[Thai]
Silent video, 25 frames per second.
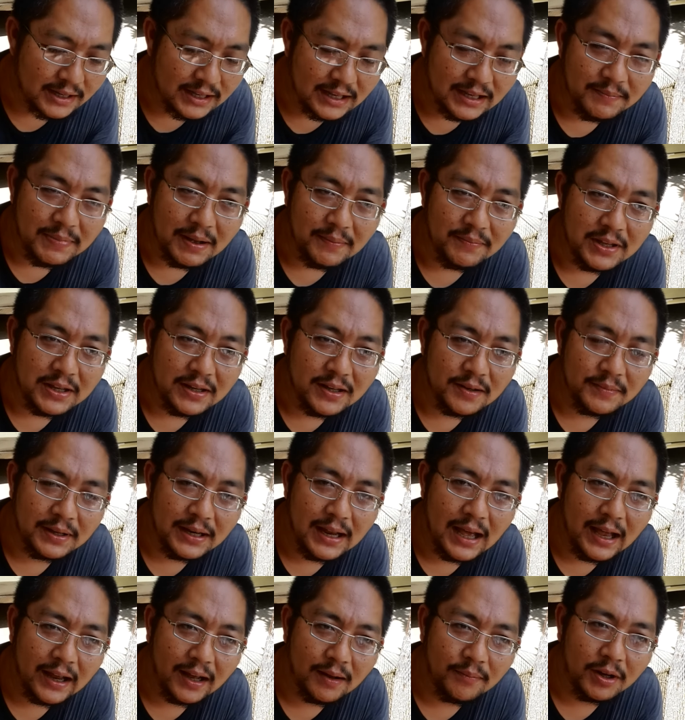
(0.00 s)
ดีๆ แบบนี้ขึ้น
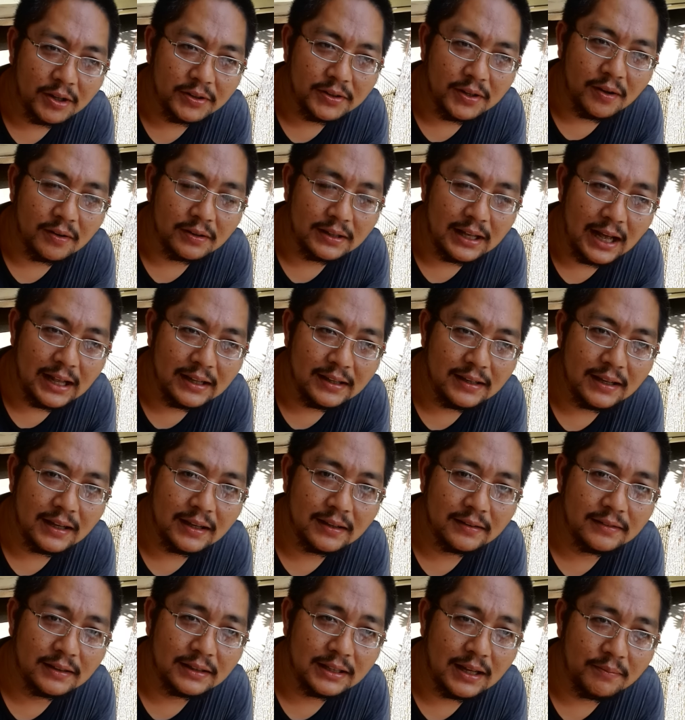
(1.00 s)
มาได้ก็เพราะสองท่าน
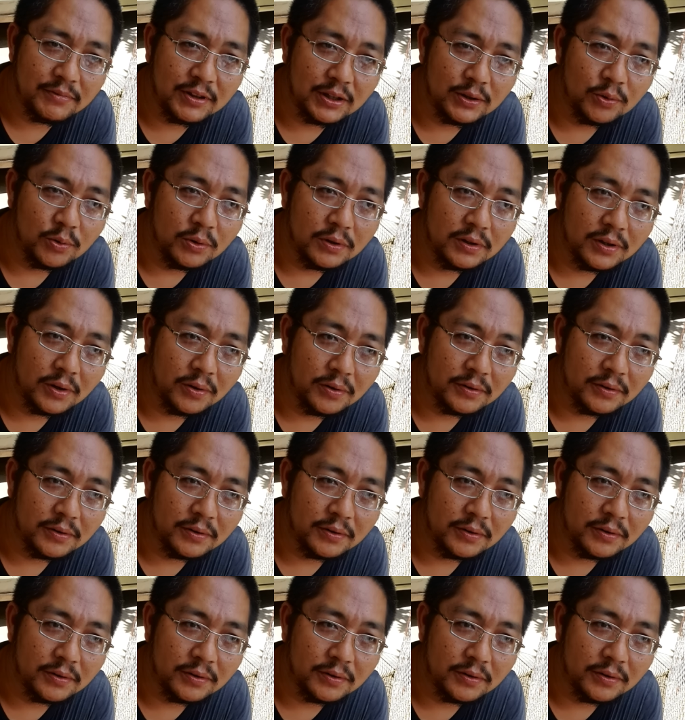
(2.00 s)
นี้สนับสนุน